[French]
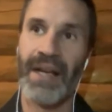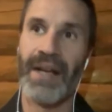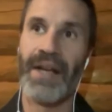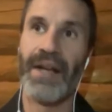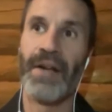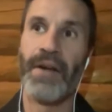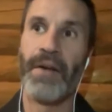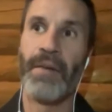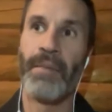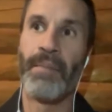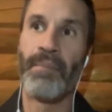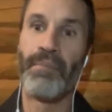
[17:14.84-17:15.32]

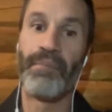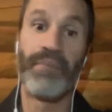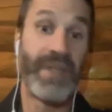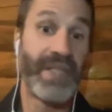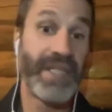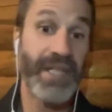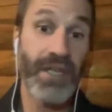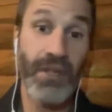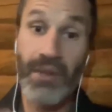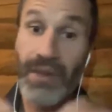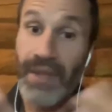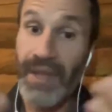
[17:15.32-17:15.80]
Euh,
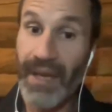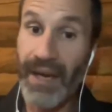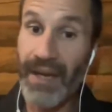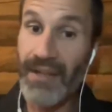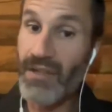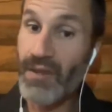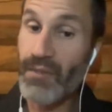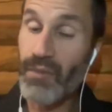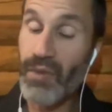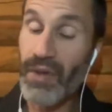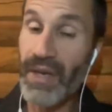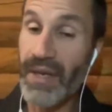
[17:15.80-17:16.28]
une des
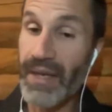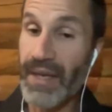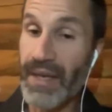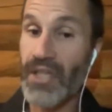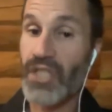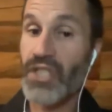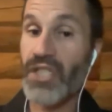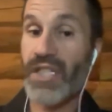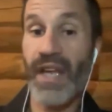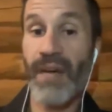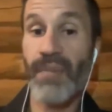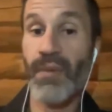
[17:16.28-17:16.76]
raisons pour
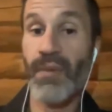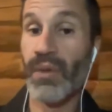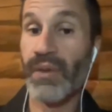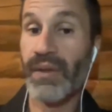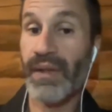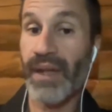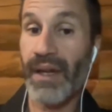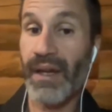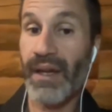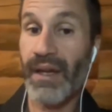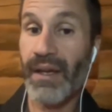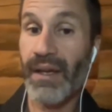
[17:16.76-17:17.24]
lesquelles je t'aime
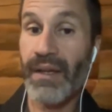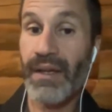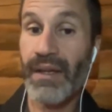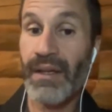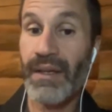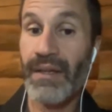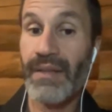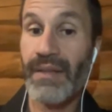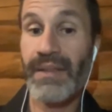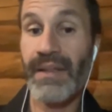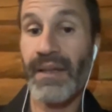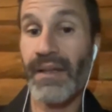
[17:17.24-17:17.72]
autant,
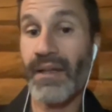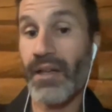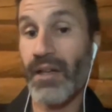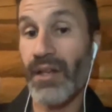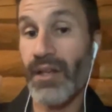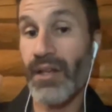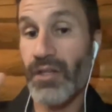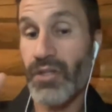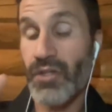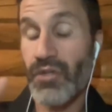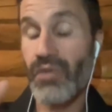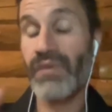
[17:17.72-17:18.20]
c'est
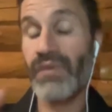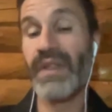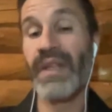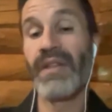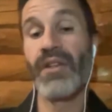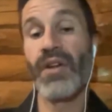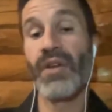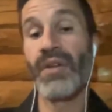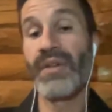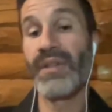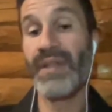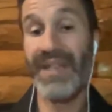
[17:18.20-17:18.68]
que je trouve que
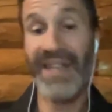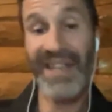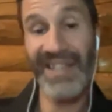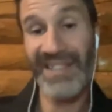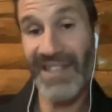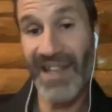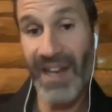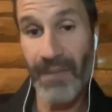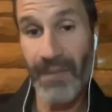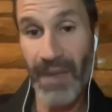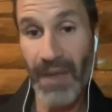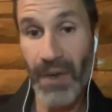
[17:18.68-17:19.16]
tu es un,
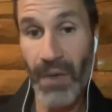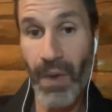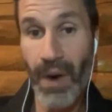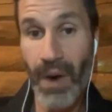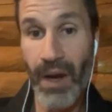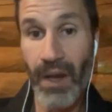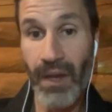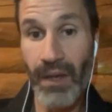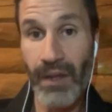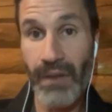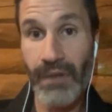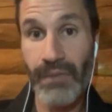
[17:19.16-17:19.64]
excellent
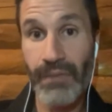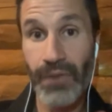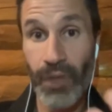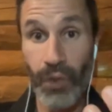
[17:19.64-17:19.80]
miroir.